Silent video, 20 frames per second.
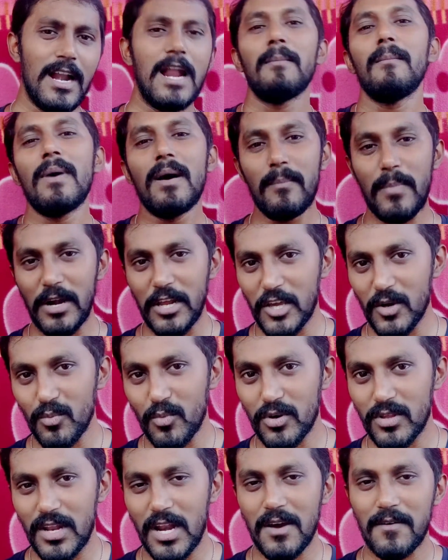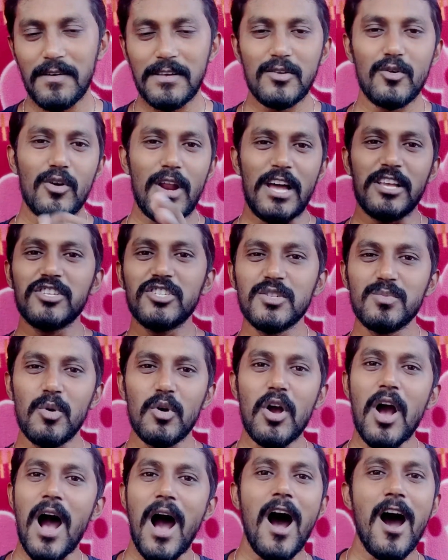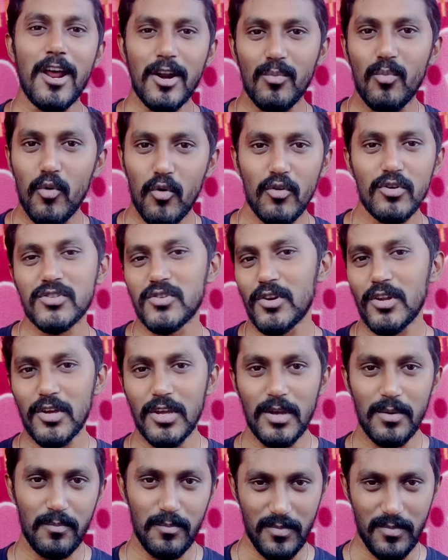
நம்ம படிக்கும் போதெல்லாம் வந்து ஒரு அஞ்சு புக்கு ஆறு புக்குன்னு சொல்லி